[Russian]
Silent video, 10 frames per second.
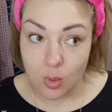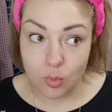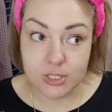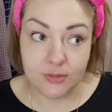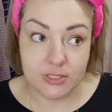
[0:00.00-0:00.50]

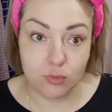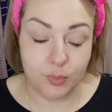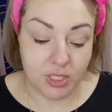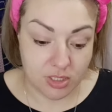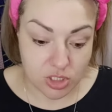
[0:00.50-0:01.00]
После всего
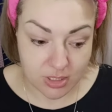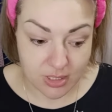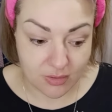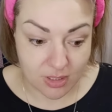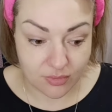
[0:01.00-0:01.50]
перечня
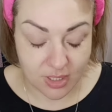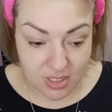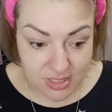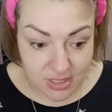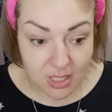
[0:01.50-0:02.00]
товаров в
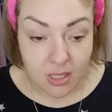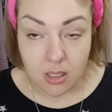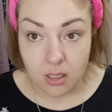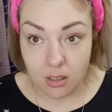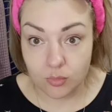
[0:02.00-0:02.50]
корзине
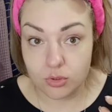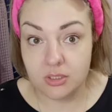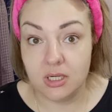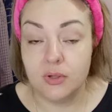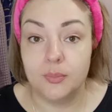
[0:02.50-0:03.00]
а, будет
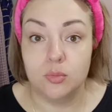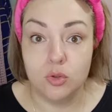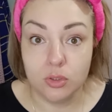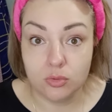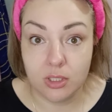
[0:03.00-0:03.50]
графа
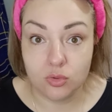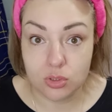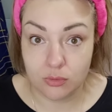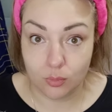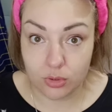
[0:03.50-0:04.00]
промокод, куда
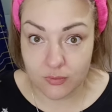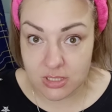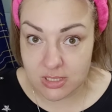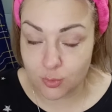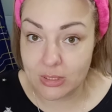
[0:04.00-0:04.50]
нужно его будет
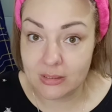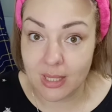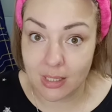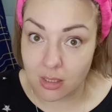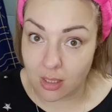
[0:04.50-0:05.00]
ввести
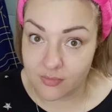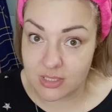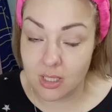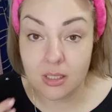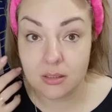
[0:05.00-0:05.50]
Светлана, как
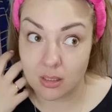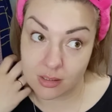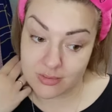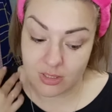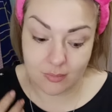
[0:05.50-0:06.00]
всегда, как
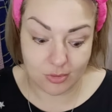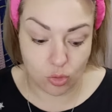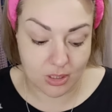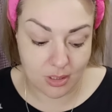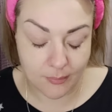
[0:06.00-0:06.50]
название моего
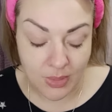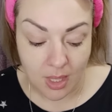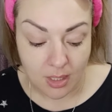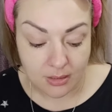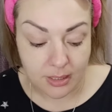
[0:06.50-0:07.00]
канала.
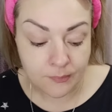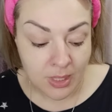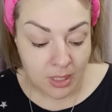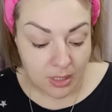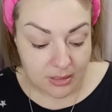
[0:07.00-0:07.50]
Да?
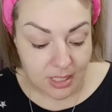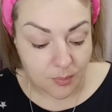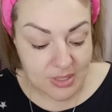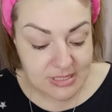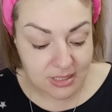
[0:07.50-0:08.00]
Так,
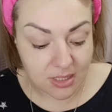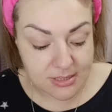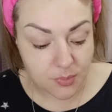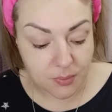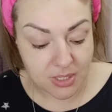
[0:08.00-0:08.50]
маска для
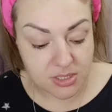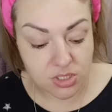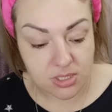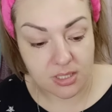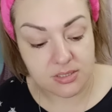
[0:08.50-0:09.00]
лица
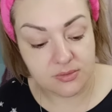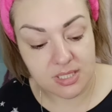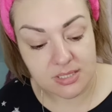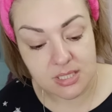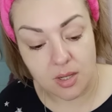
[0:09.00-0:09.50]
пробиотическая,
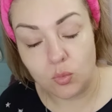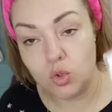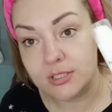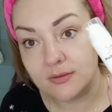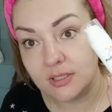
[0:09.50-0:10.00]
антивозрастная,
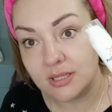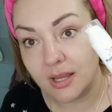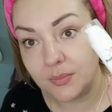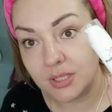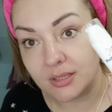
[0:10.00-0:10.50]

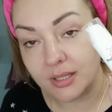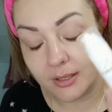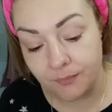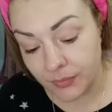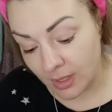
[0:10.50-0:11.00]

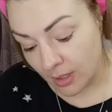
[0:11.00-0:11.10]
мультивитаминная.